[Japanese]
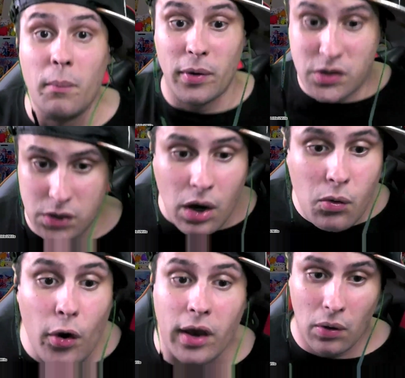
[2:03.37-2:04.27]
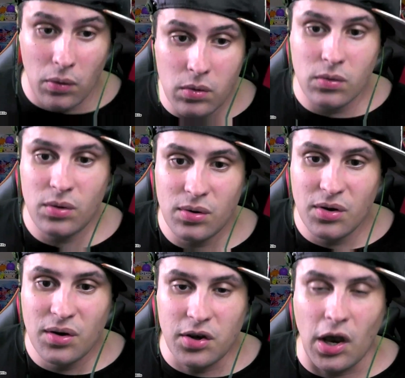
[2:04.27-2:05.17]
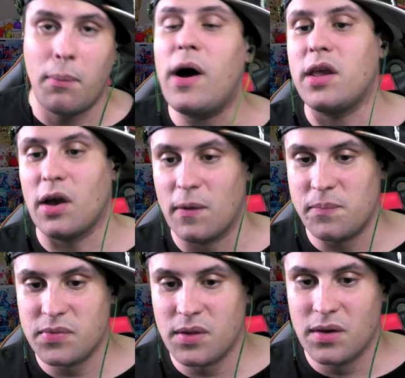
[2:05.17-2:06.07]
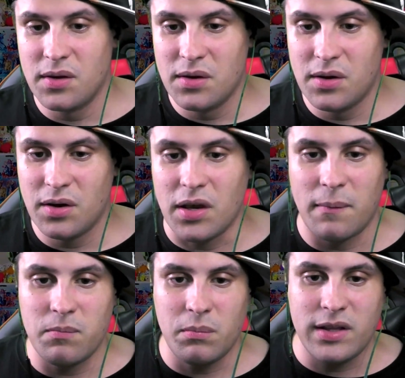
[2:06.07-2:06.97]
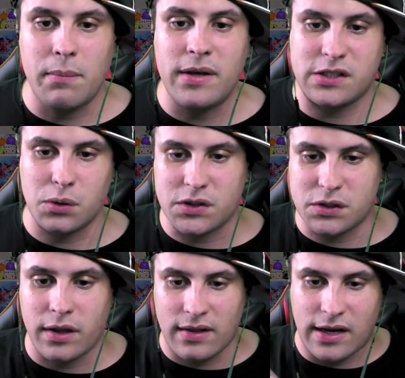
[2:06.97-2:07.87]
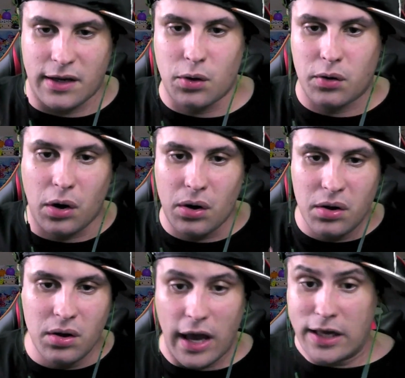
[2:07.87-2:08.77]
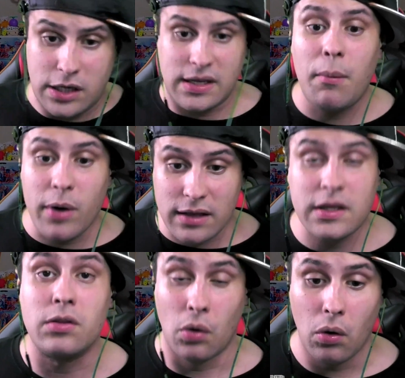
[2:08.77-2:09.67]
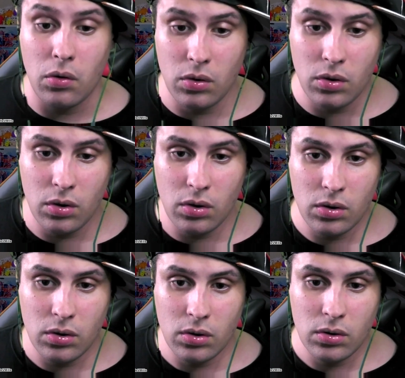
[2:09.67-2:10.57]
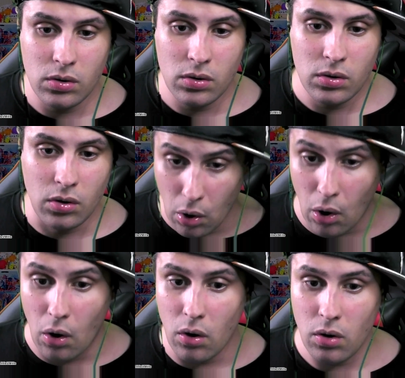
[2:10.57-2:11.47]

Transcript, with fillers: めっちゃかっこいいややばいやんいや見た目すごすぎてなんかいろいろとえギターもやってんのおおい